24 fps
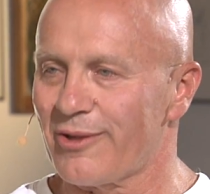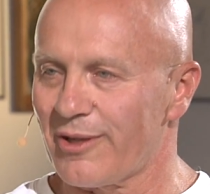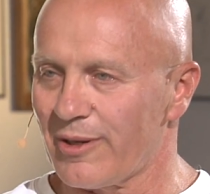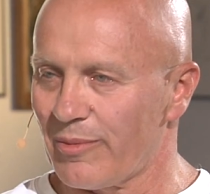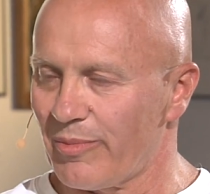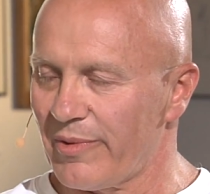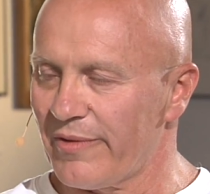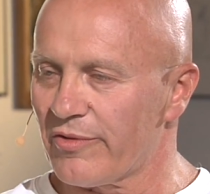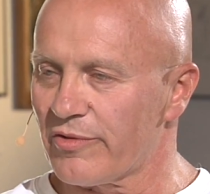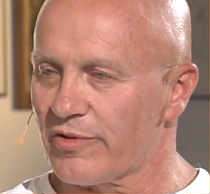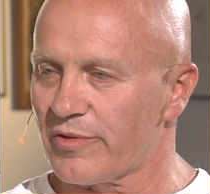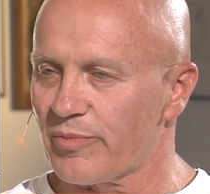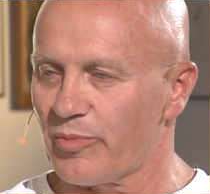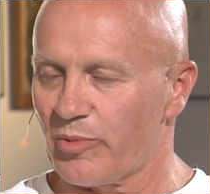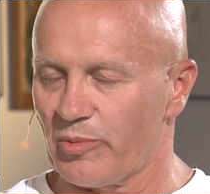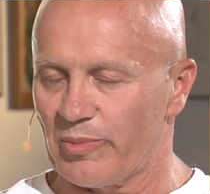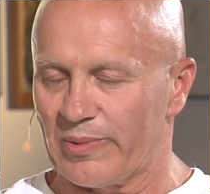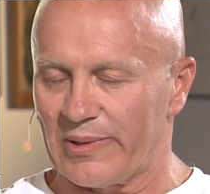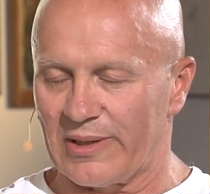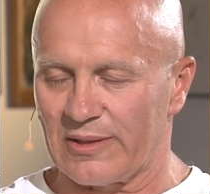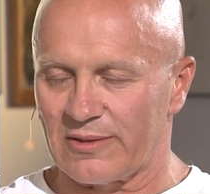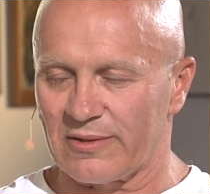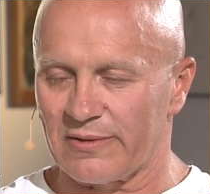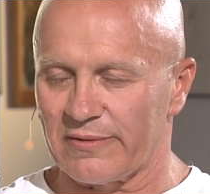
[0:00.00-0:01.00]
cierpliwość
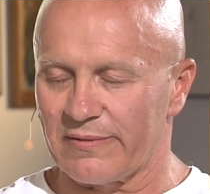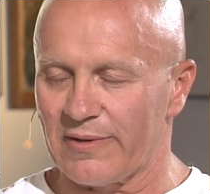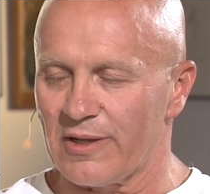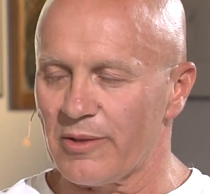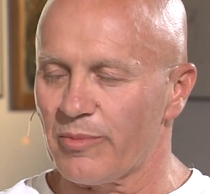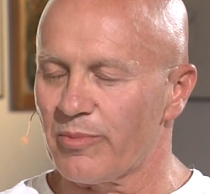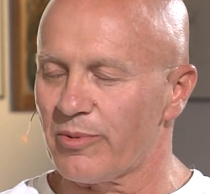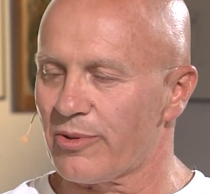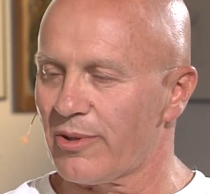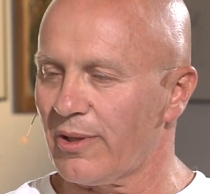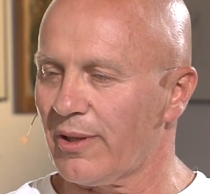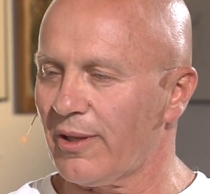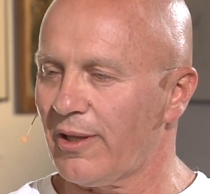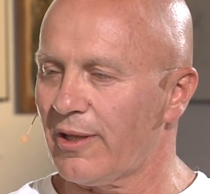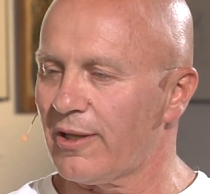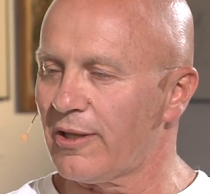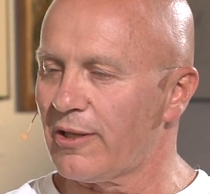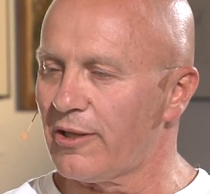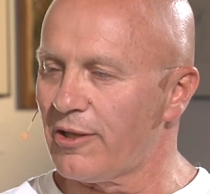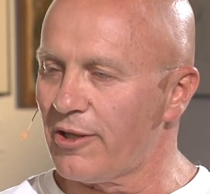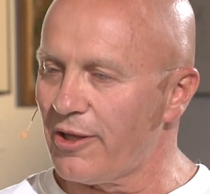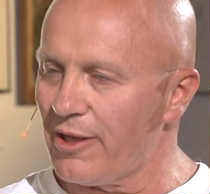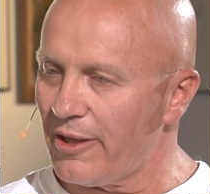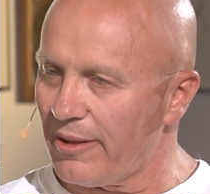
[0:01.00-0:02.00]
współpracować, bo
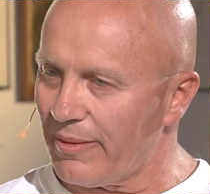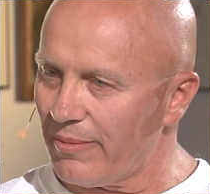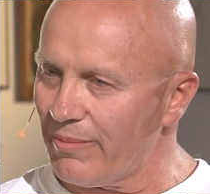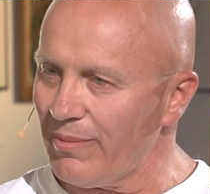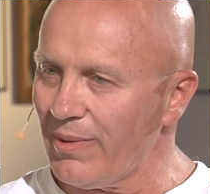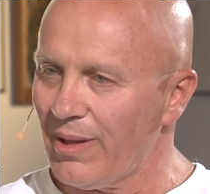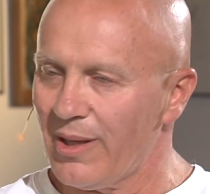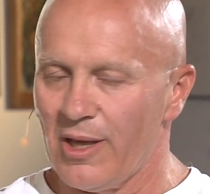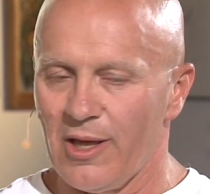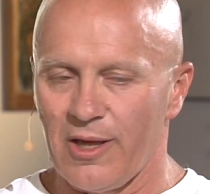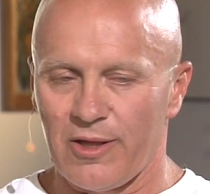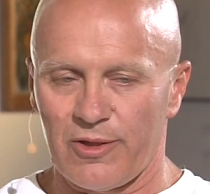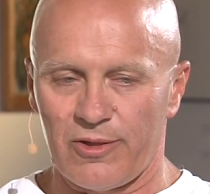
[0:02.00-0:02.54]
dzięki nim,